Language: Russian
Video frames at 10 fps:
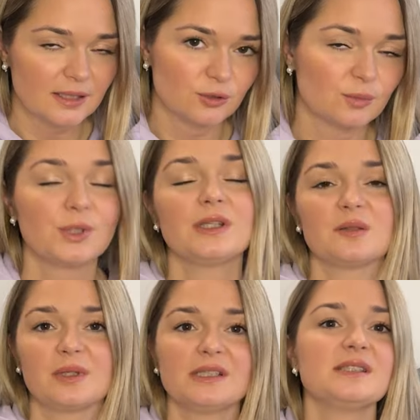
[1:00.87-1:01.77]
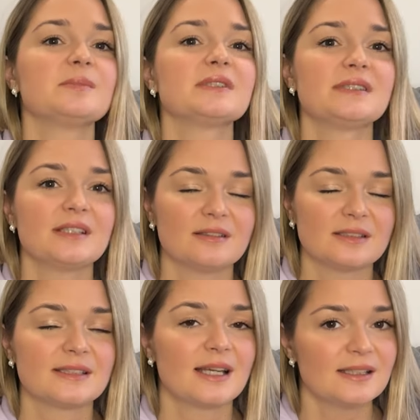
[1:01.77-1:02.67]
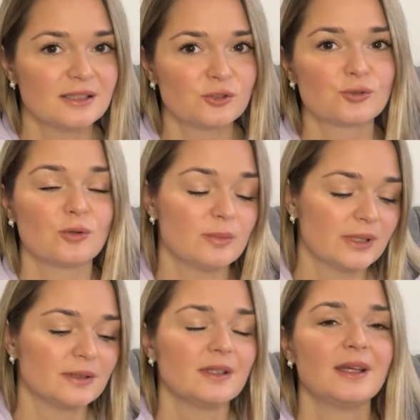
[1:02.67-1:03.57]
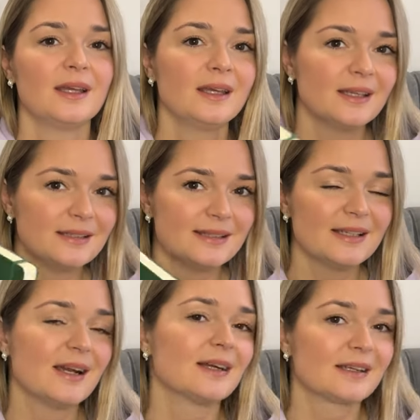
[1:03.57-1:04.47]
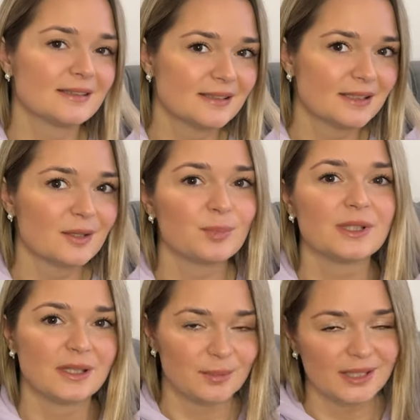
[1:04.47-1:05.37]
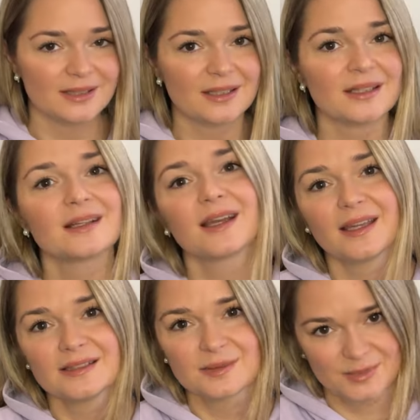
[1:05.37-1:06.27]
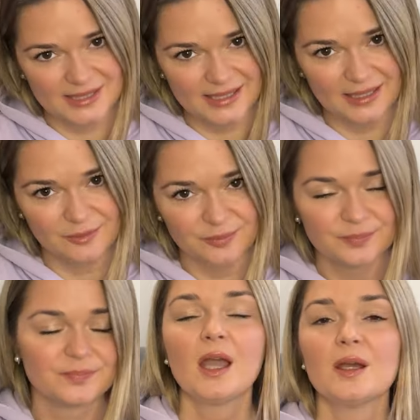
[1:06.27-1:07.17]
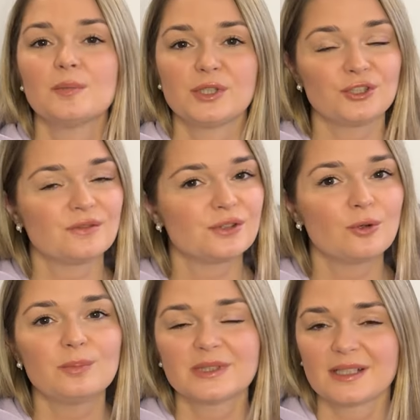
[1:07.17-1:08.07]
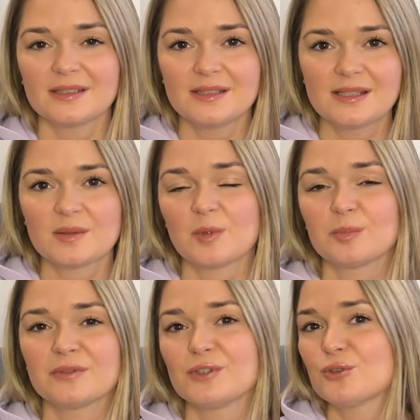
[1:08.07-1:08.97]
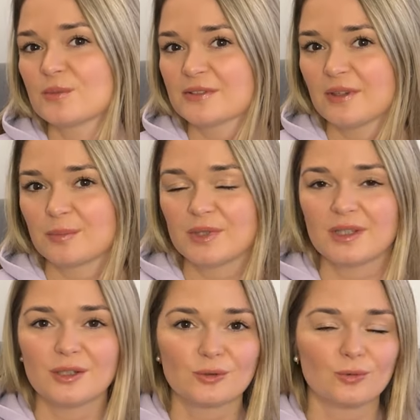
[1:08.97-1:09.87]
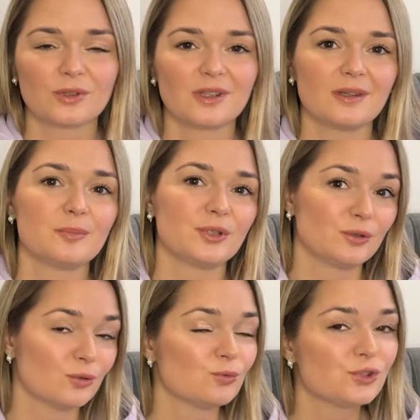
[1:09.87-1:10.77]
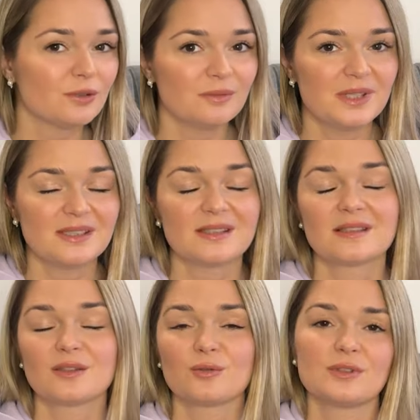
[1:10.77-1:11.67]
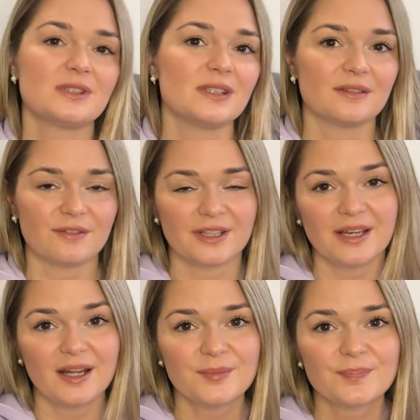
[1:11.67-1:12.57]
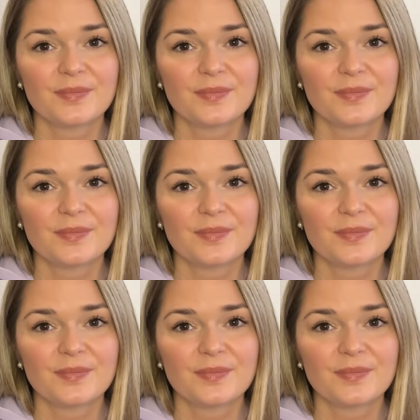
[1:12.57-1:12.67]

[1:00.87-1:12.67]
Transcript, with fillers: которые мне необходимо сделать за день, чтобы идти как раз-таки планомерно к этим целям. Прежде всего, по традиции мы подведем с вами итоги предыдущего месяца, то есть января.